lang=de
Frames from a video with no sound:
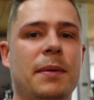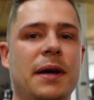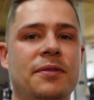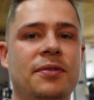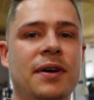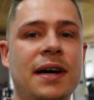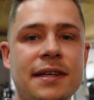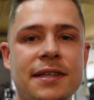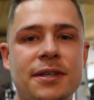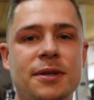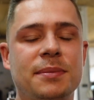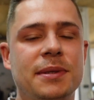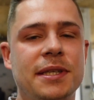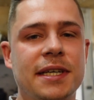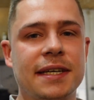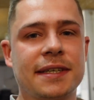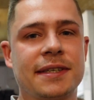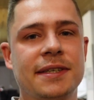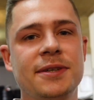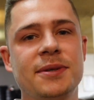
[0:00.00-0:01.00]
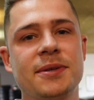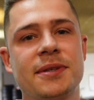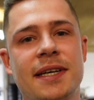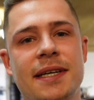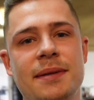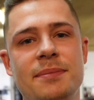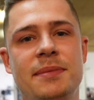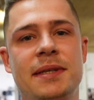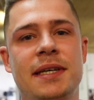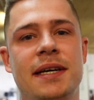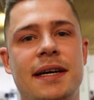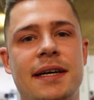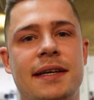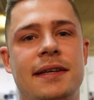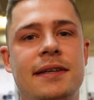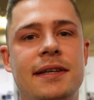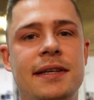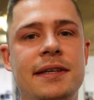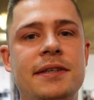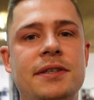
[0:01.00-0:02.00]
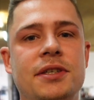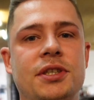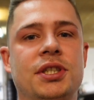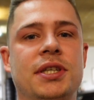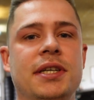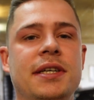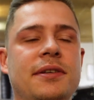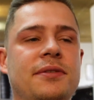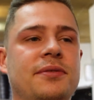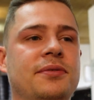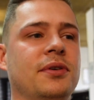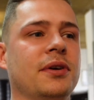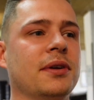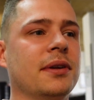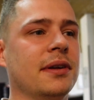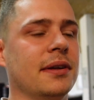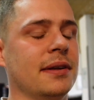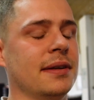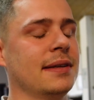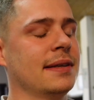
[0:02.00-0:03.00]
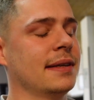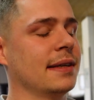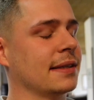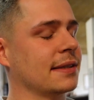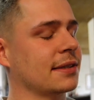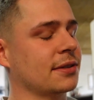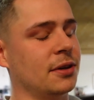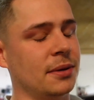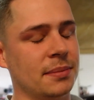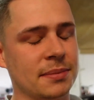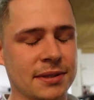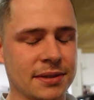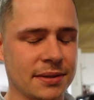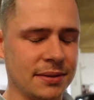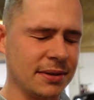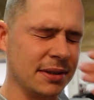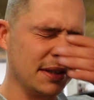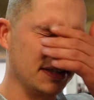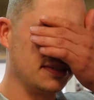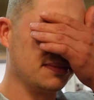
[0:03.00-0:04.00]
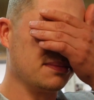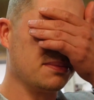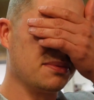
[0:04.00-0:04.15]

mein Vater um die Ecke und hat mir einen Link geschickt von, jetzt kommt's, oh, ich,